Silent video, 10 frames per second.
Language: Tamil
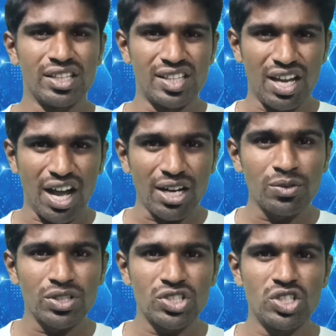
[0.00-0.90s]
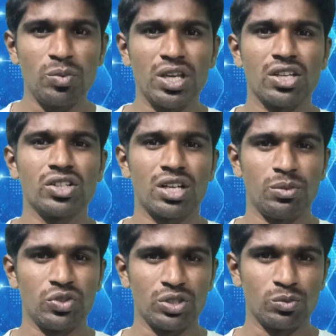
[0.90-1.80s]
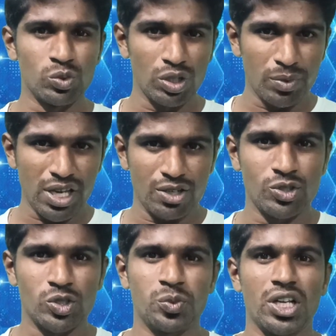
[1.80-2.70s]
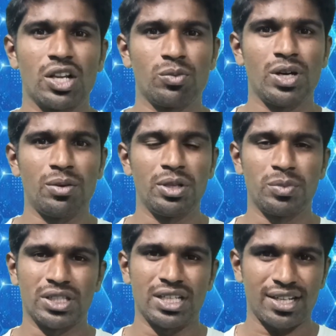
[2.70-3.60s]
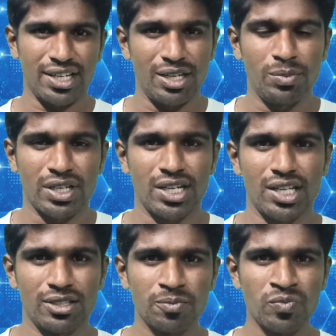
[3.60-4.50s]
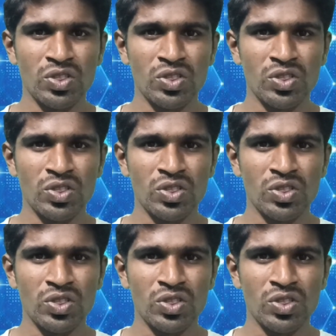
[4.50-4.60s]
இந்த அறுபது ஜிபியையும் நம்ம வந்து முழுமையாக யூஸ் பண்ணிடுறோமா அப்படின்னு பார்த்தா கண்டிப்பாக கிடையாது